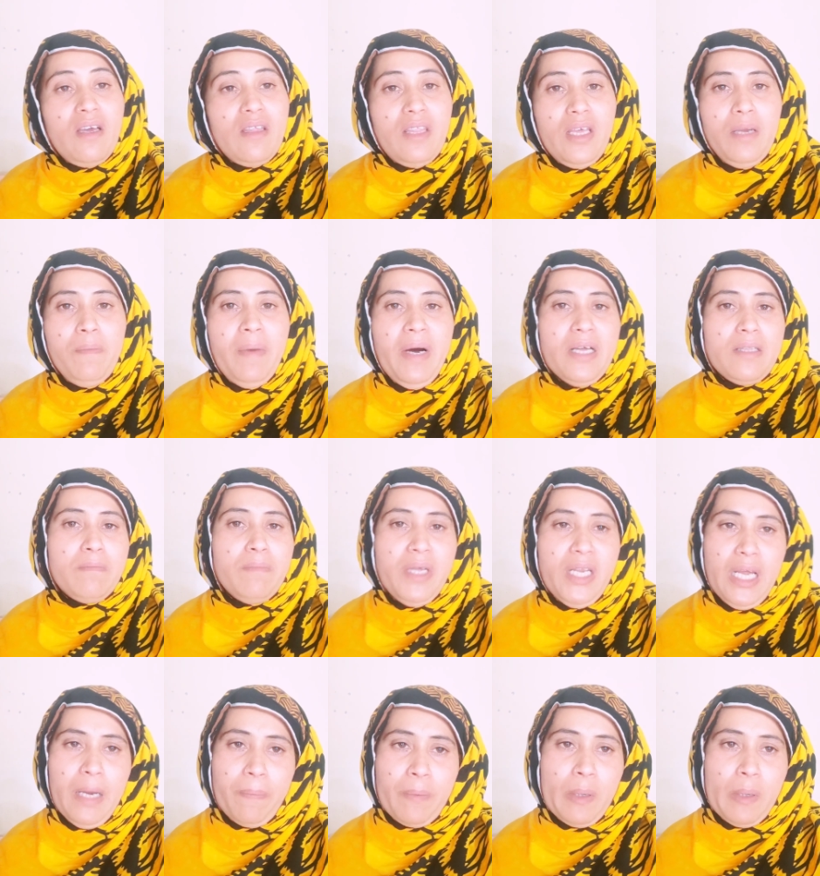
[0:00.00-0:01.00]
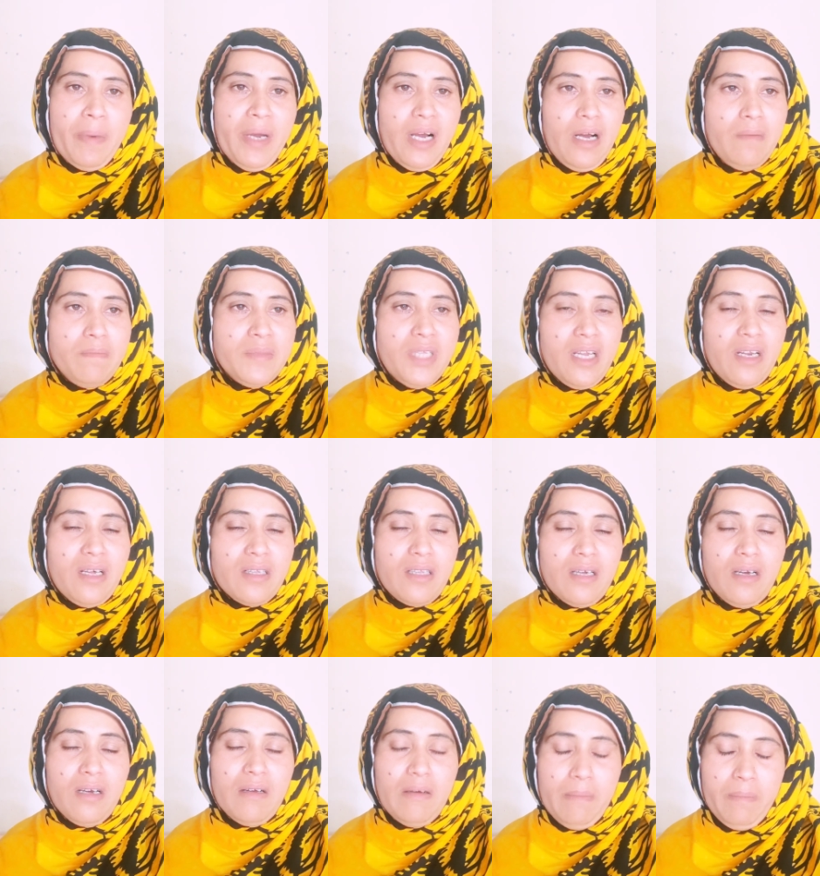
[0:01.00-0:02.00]
रही बात मैंने आपको पैगाम देना
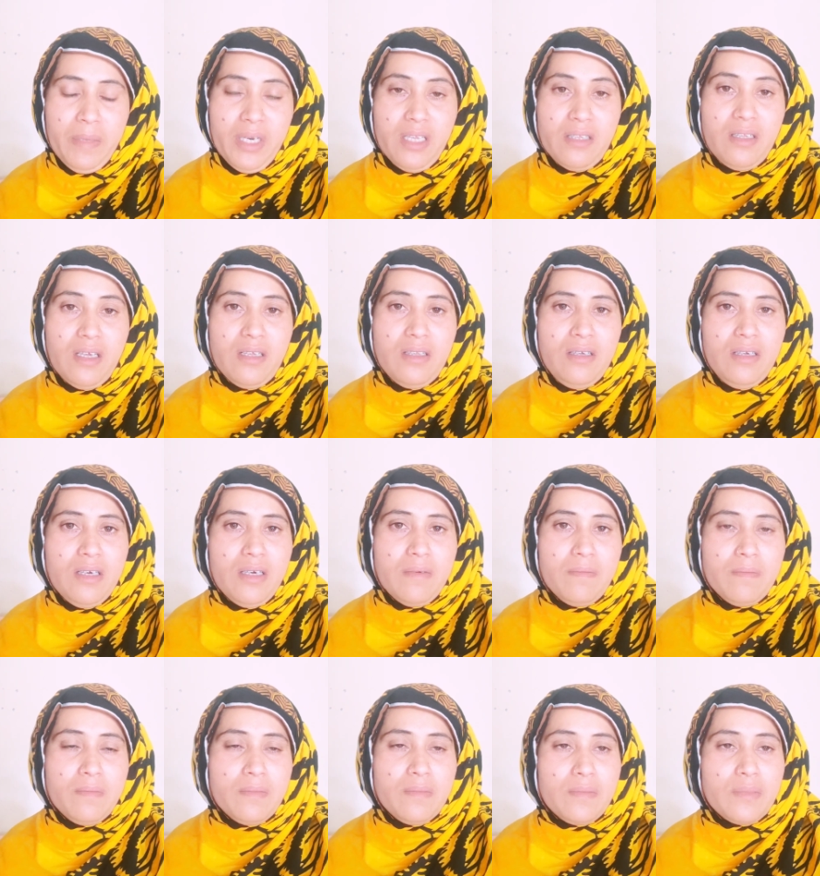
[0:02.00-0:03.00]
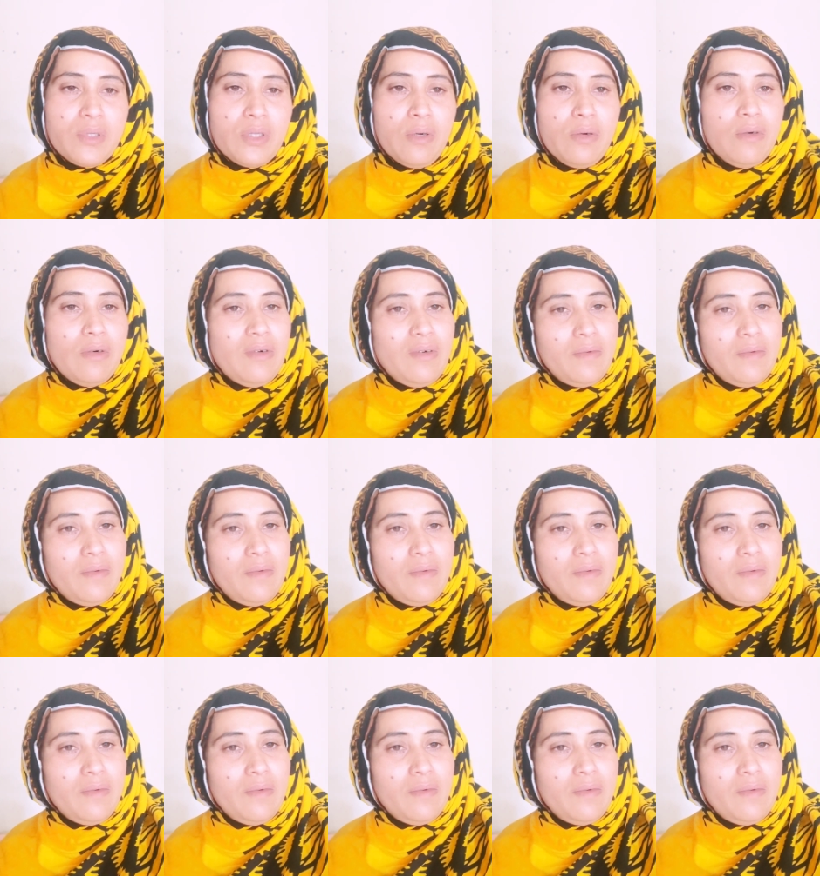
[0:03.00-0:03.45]
था मैंने दे दिया तो